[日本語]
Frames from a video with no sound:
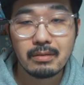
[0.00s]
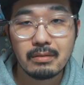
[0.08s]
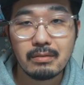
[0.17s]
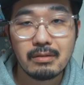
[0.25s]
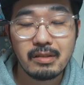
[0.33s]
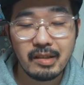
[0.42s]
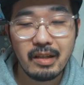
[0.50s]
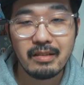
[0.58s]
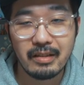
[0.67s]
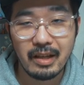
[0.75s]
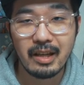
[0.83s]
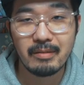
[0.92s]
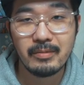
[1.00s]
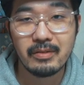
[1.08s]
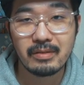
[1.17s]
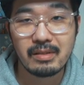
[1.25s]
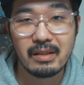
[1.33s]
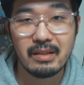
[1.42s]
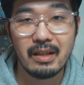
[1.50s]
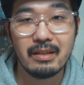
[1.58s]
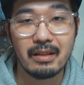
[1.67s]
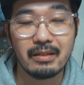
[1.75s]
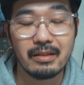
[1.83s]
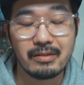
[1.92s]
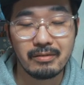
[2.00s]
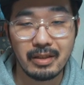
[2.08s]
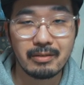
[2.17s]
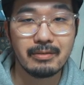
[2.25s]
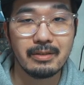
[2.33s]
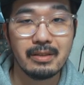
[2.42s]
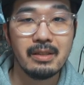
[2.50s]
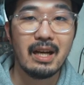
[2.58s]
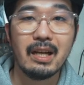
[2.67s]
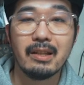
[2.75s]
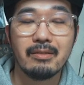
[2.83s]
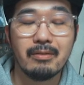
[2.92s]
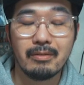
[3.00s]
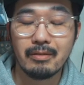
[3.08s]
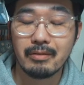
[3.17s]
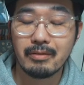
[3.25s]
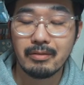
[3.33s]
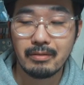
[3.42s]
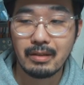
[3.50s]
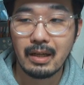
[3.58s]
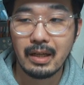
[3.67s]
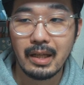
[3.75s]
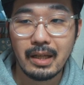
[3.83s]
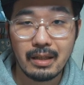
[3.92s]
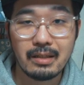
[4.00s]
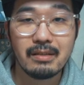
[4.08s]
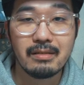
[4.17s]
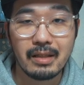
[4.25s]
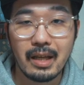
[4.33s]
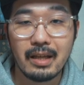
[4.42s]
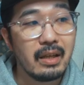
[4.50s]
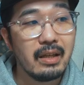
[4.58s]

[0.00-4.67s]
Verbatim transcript: その時点でもう宣言なんですよね、このアートというか映画ですね。